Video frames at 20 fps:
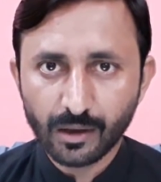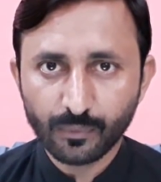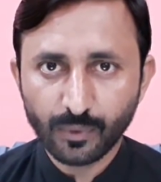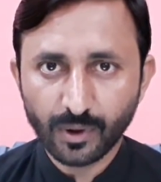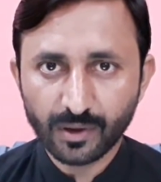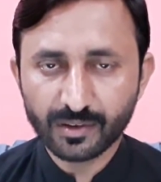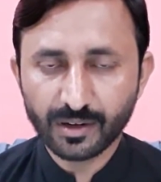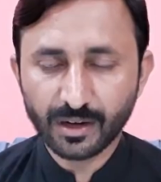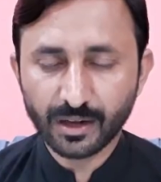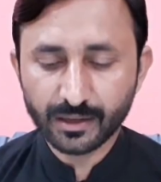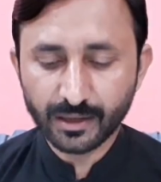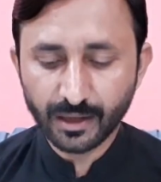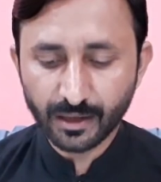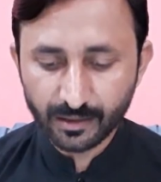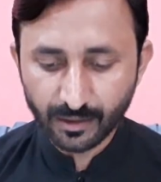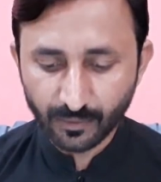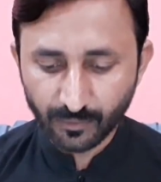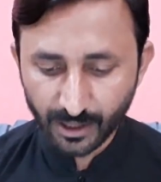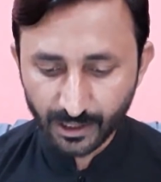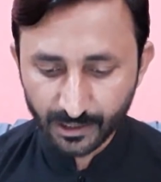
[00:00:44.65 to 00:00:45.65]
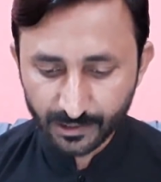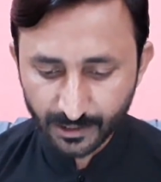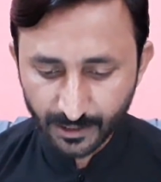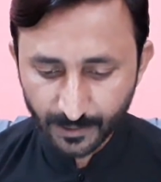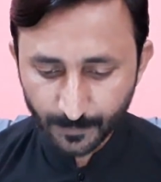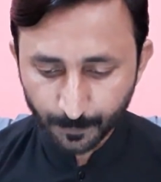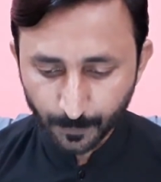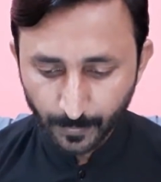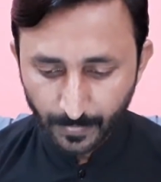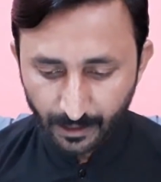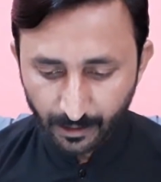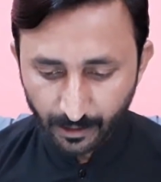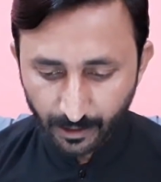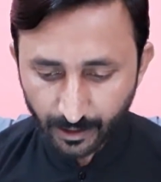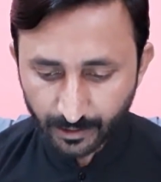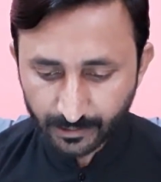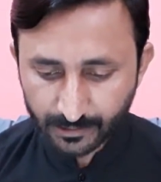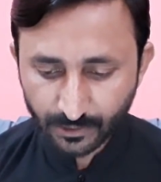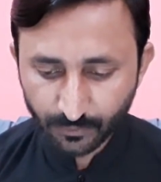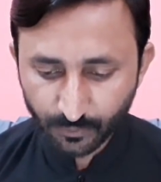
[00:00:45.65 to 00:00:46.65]
फैसला किए इस हवाले से
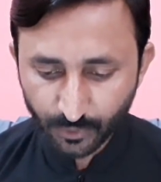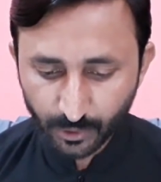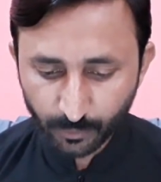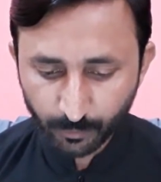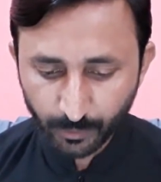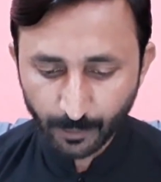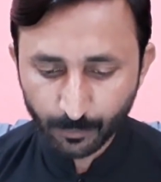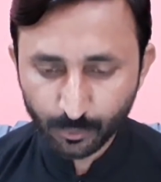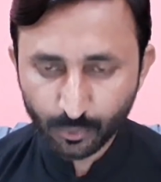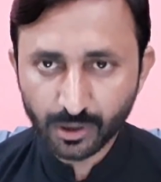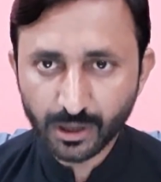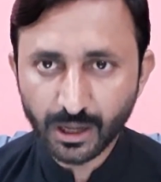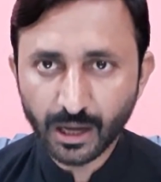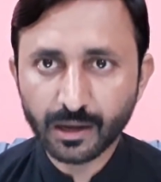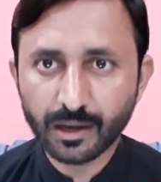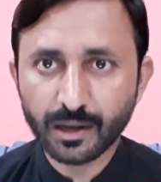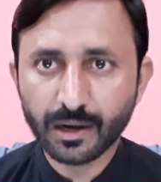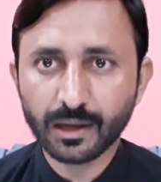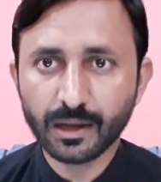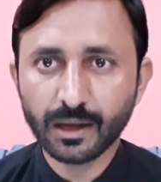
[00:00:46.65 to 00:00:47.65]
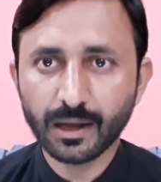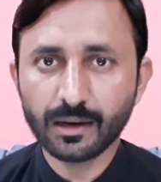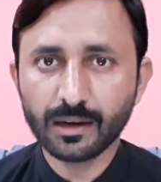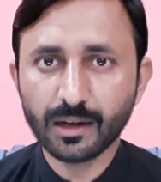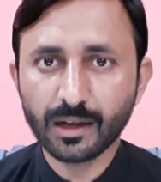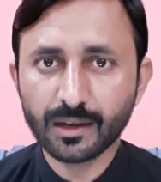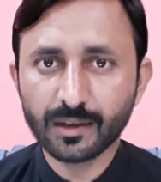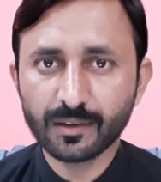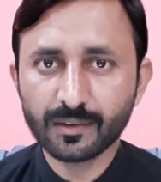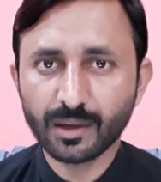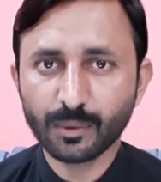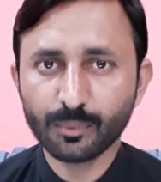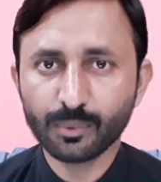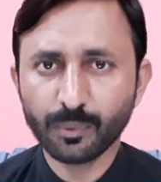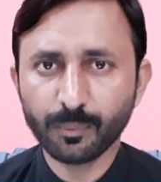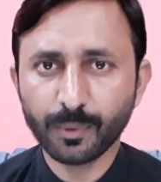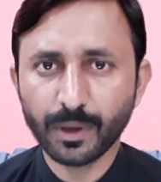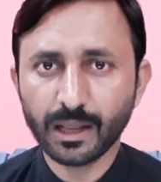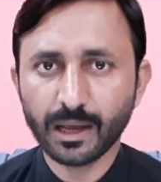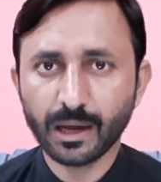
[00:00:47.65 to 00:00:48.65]
आज की वीडियो में आपको आगाह करेंगे लेकिन
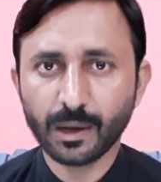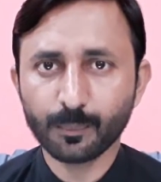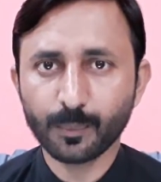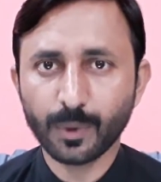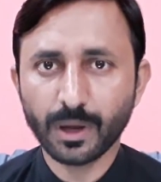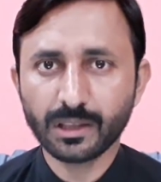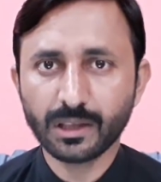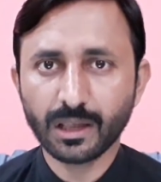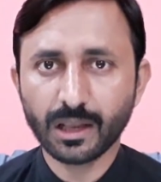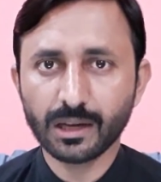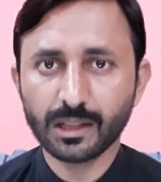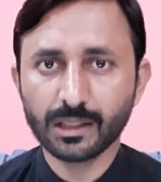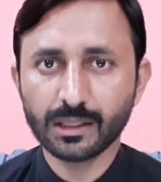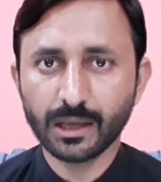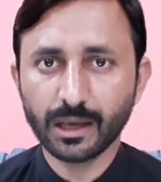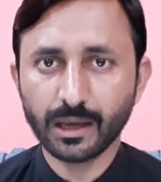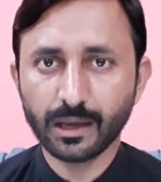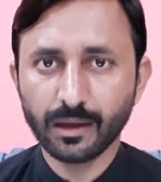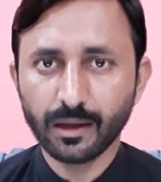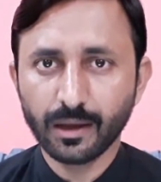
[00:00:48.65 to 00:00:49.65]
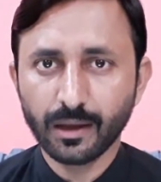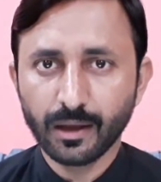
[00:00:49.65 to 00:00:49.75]
सबसे पहले हम बात कर लेते हैं